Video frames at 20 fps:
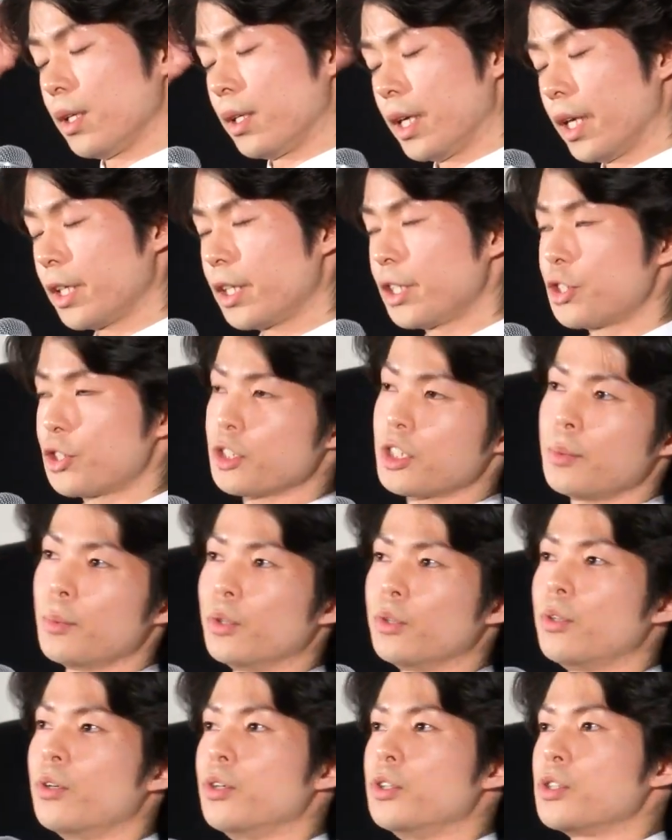劇中に
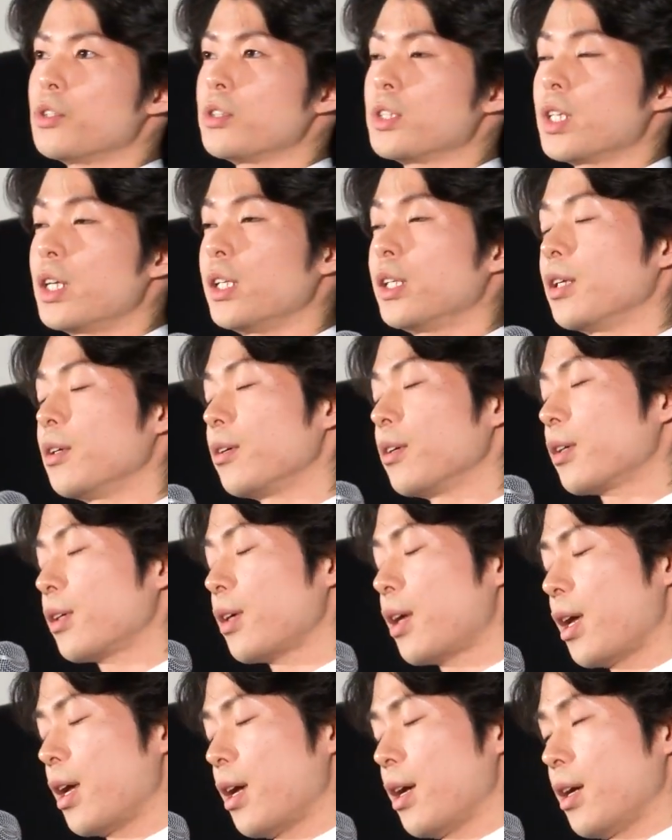も登場された
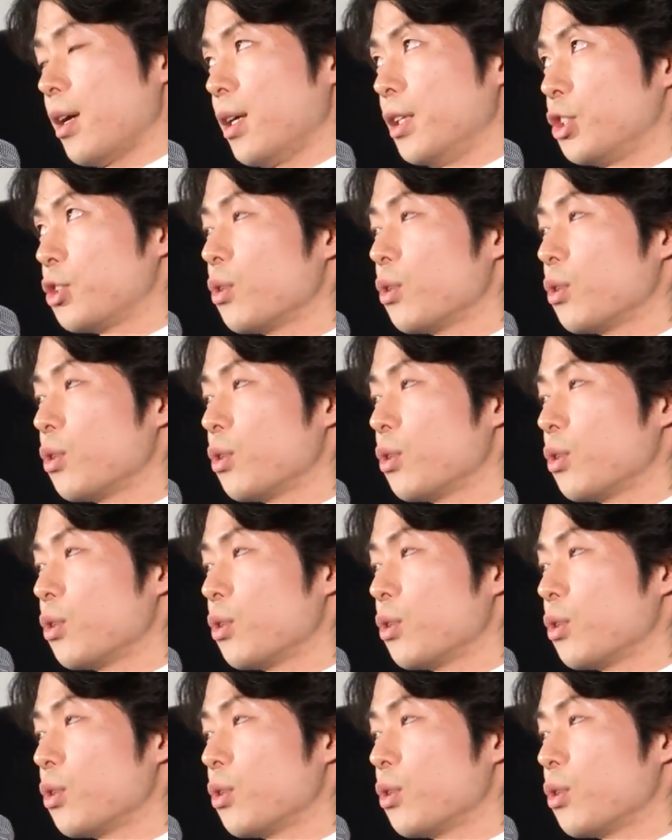えー、